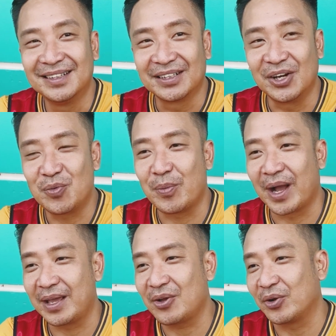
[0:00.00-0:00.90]
từ lúc mà bạn
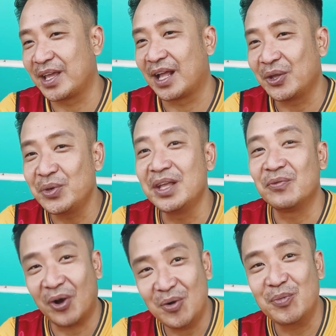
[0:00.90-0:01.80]
ấy còn nhà thiếu nhi thành
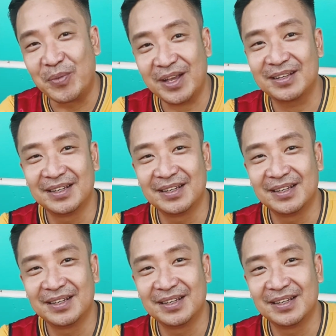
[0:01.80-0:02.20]
phố mình viết